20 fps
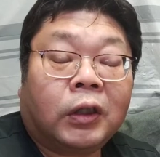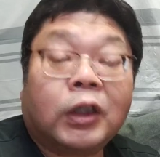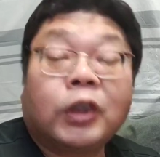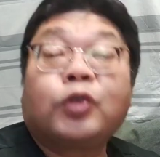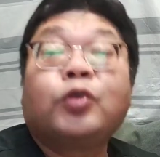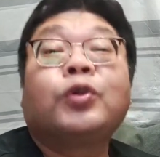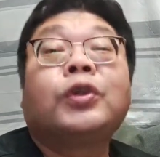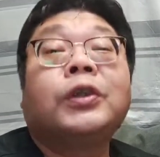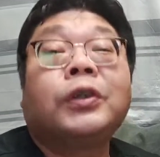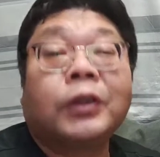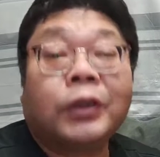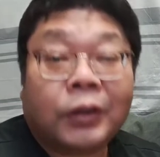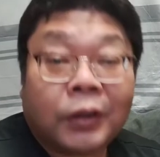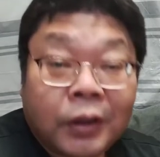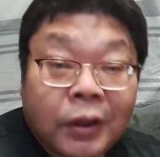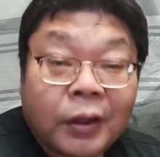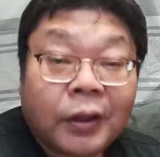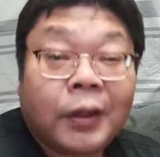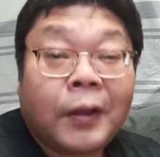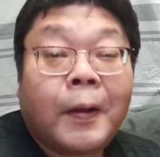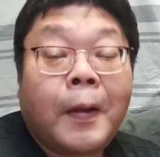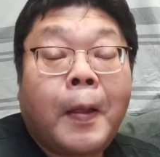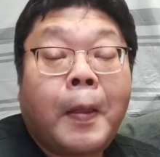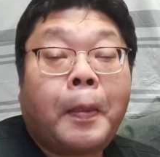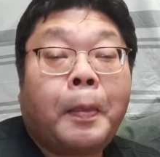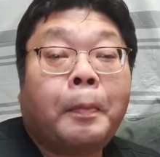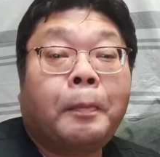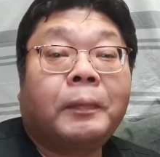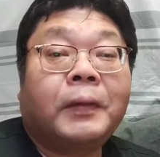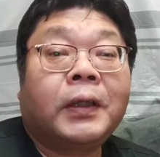データ通信ですね。
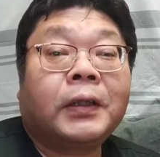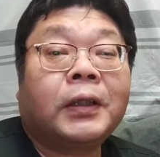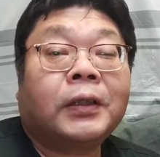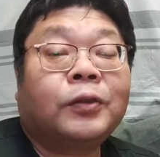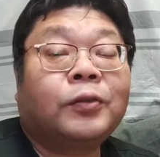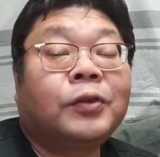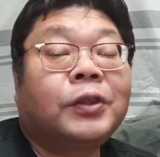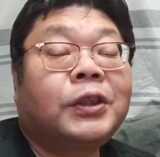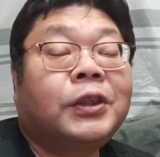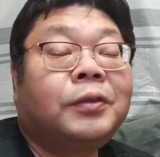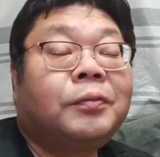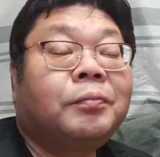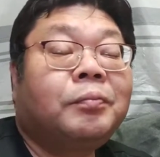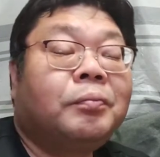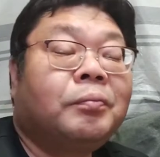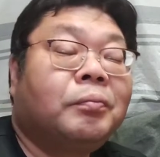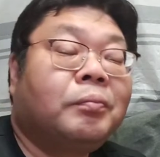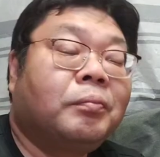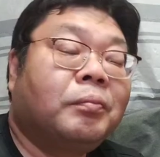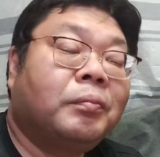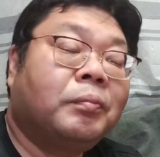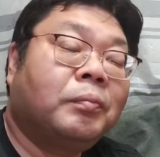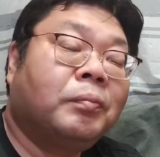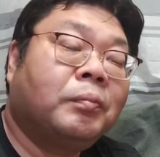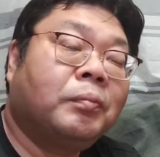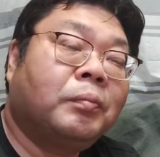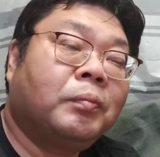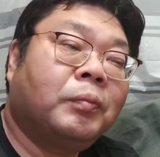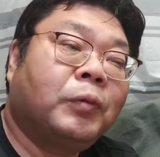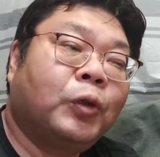データ通
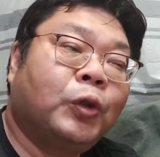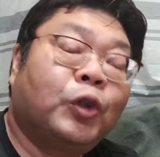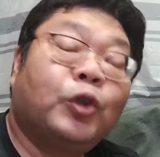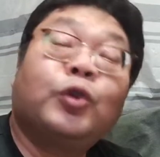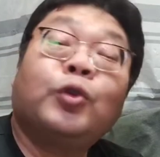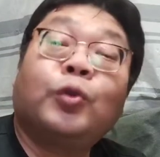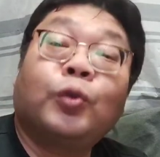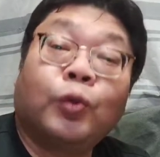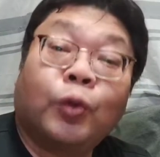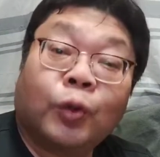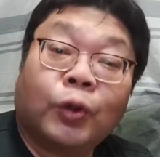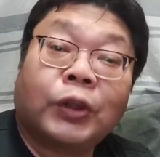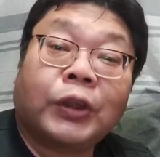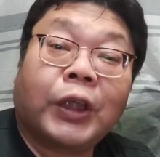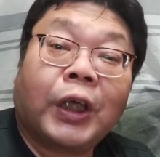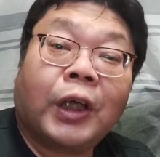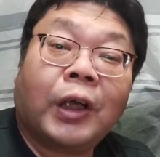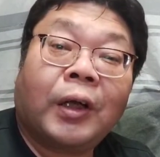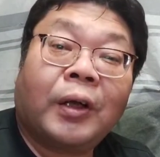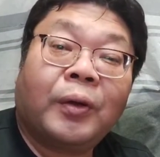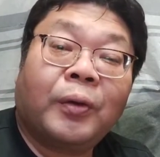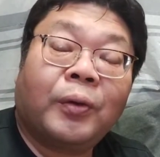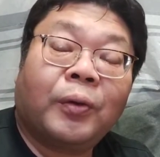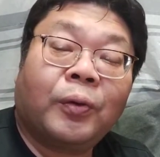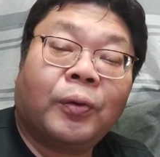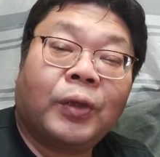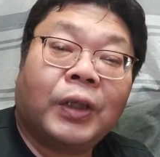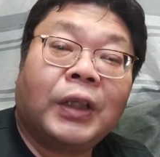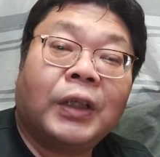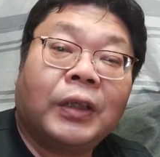信モジュールを付けられ
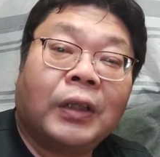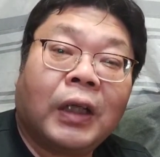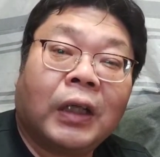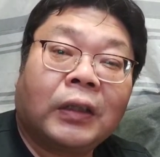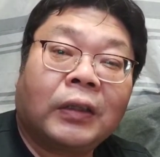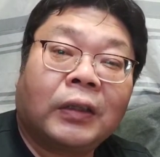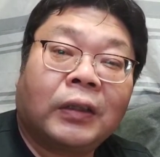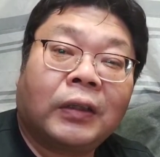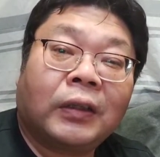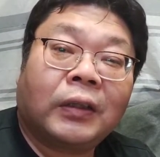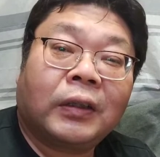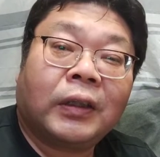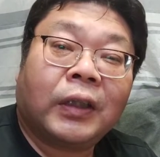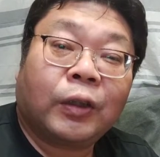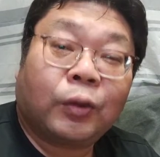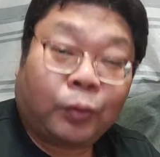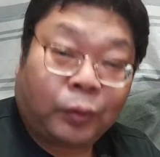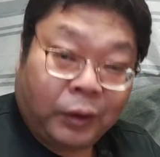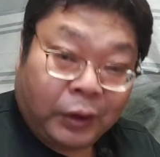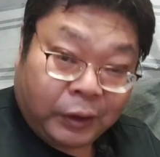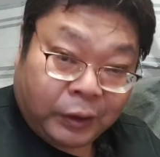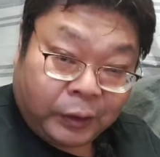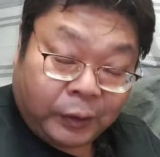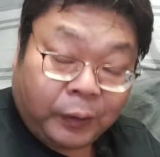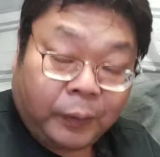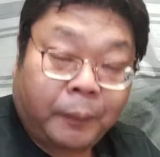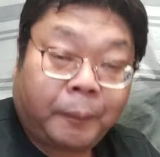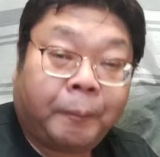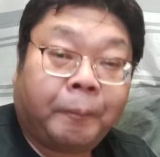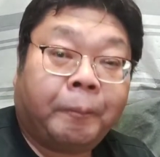るようになってるんで
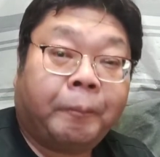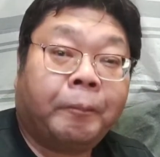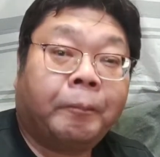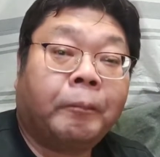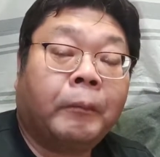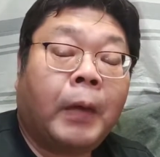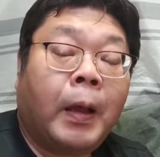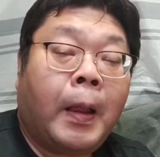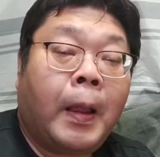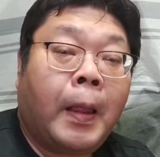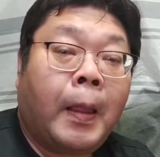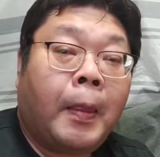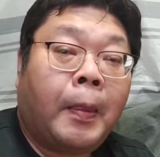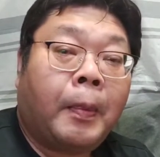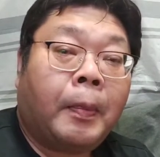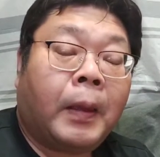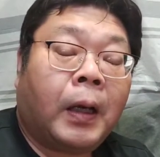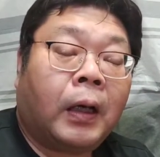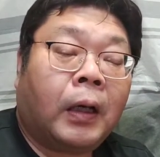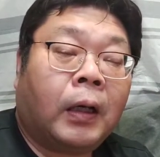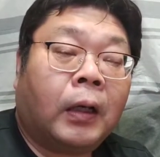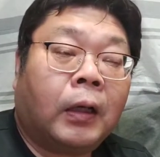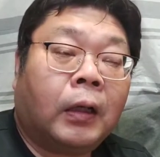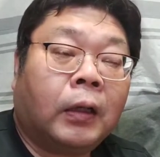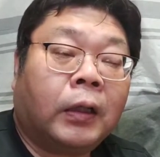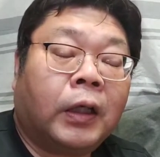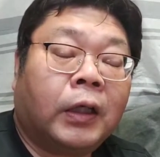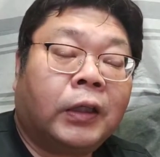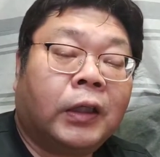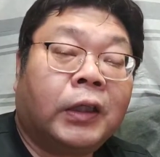すよ。だか
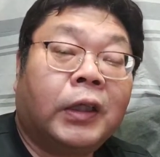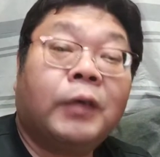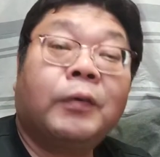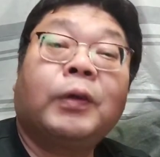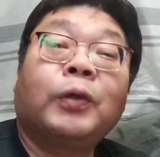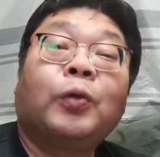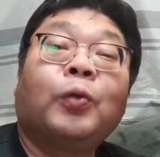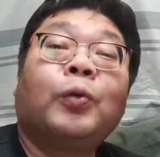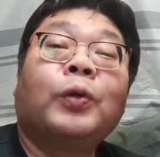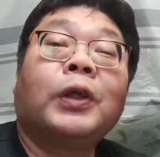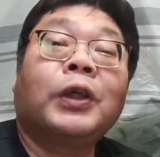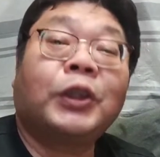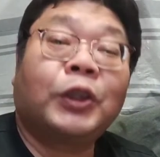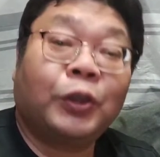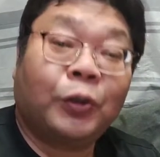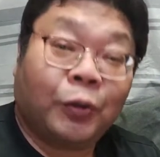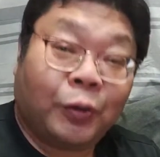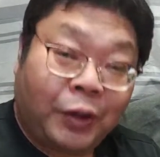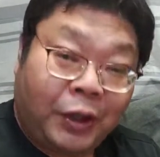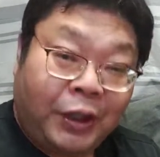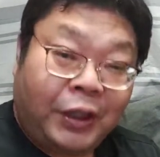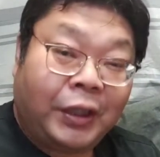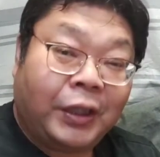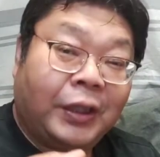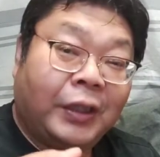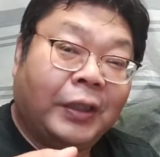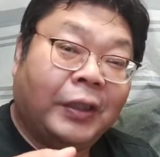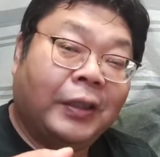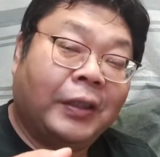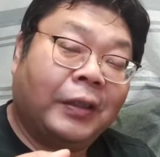ら、携帯電話と同じよう
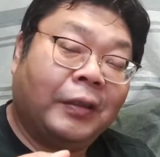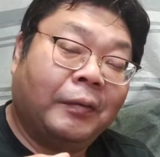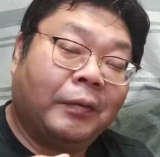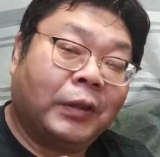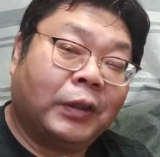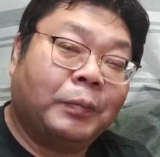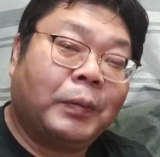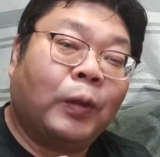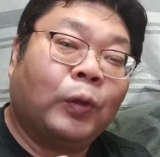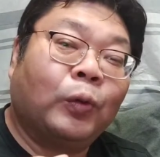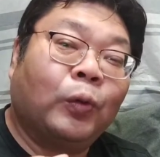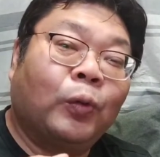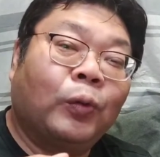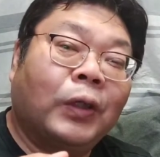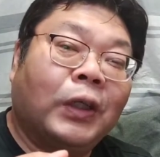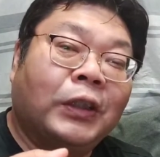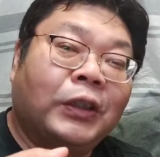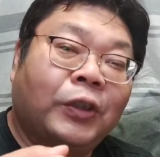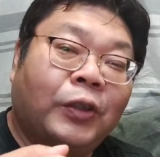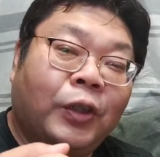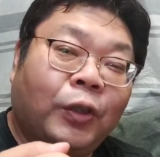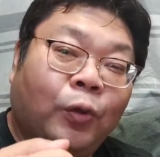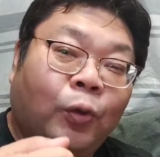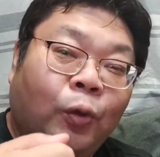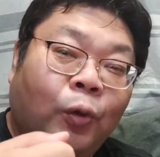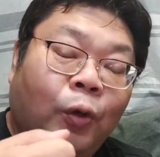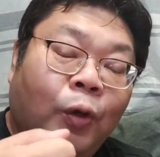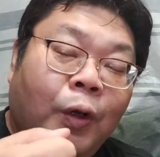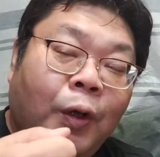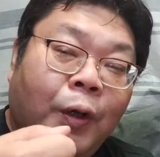に、スマホと同じように、
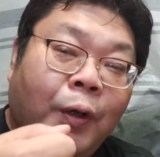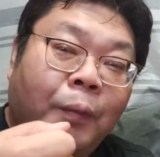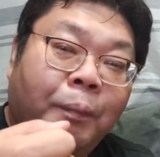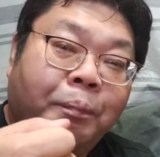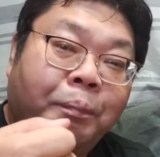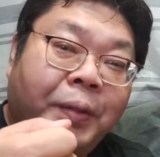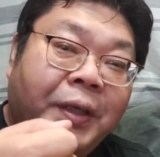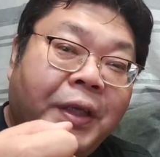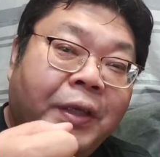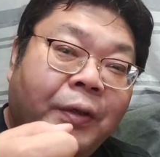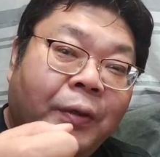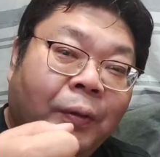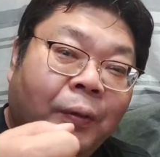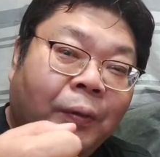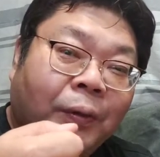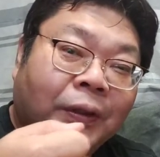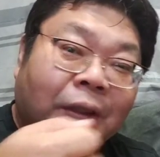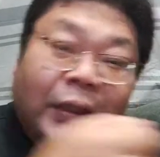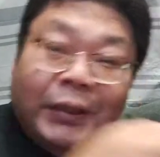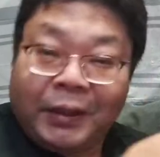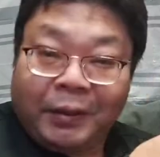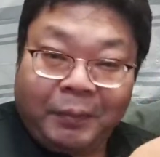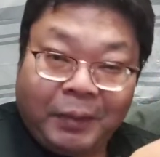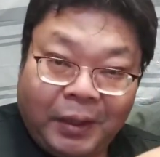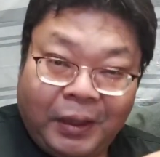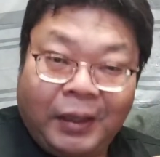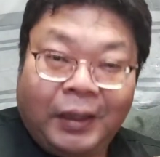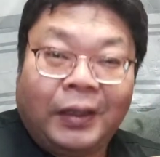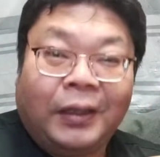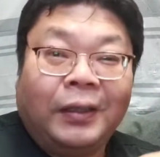こう、ピンを刺せ
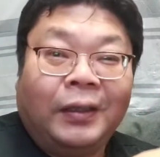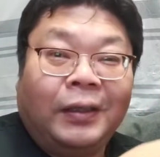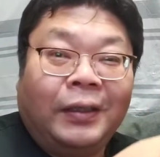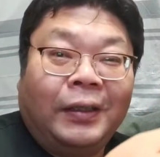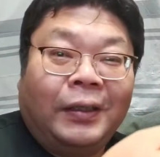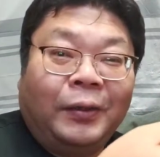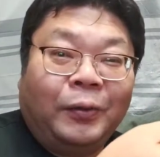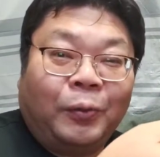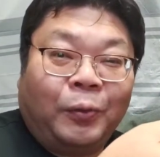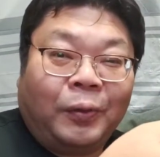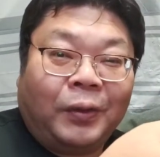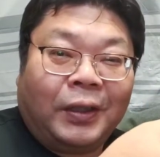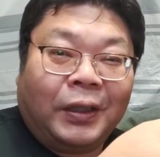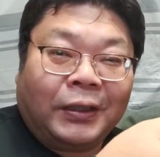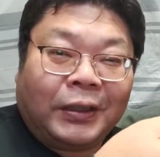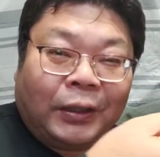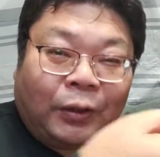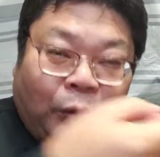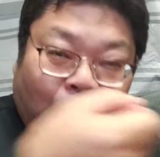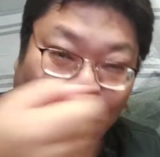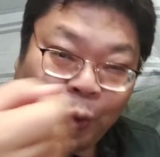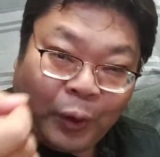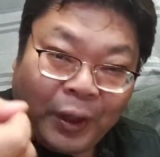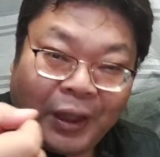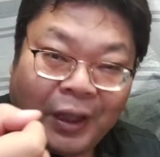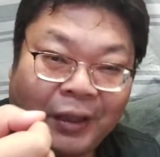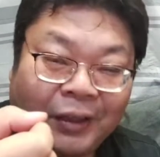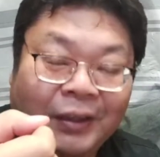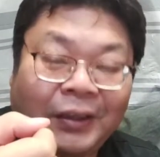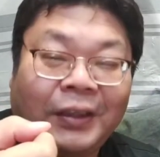ば、こうガチャッと
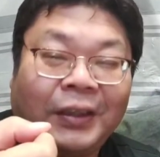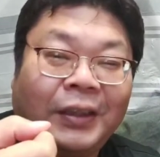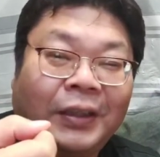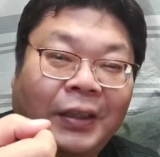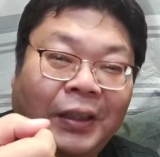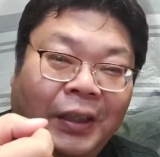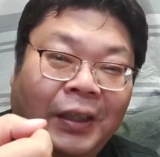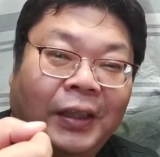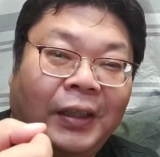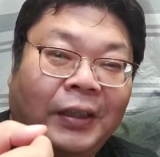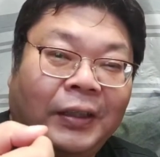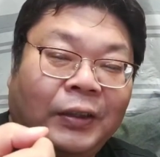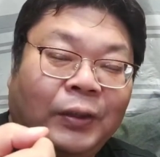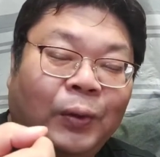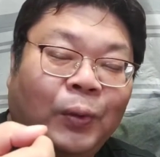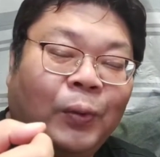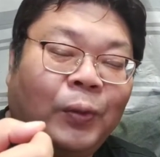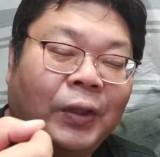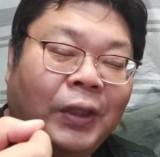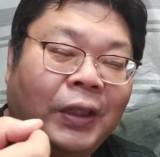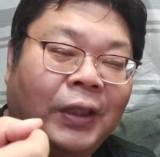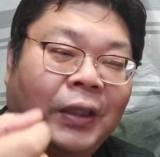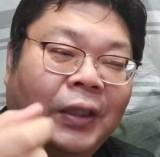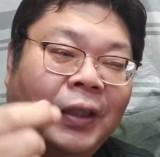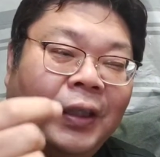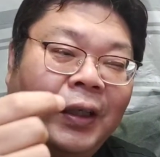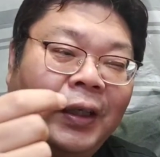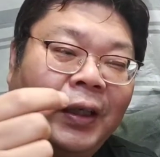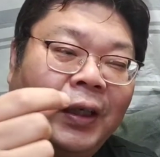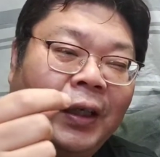トレイが出てきて、そこ
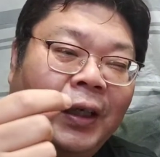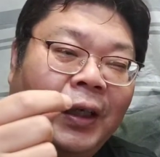に、